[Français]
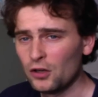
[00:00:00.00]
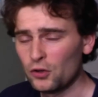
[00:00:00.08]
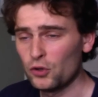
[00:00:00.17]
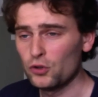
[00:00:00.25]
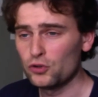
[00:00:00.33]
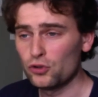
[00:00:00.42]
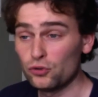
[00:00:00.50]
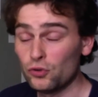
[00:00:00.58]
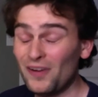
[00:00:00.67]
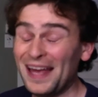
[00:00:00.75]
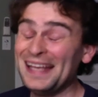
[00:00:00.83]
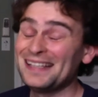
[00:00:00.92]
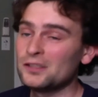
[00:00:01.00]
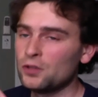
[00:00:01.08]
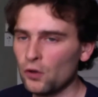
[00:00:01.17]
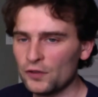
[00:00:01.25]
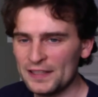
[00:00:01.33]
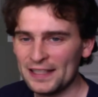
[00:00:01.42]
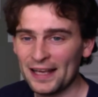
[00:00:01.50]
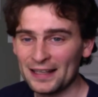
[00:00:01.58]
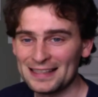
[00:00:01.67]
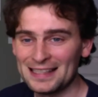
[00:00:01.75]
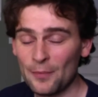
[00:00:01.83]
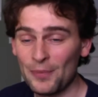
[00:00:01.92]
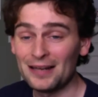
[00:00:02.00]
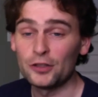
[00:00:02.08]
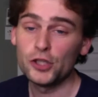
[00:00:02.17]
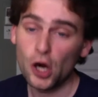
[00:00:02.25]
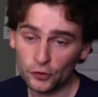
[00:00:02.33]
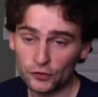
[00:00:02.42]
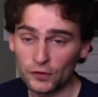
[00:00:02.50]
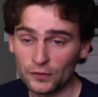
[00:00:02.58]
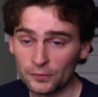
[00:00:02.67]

que je trouve extraordinaire qui s'appelle Got,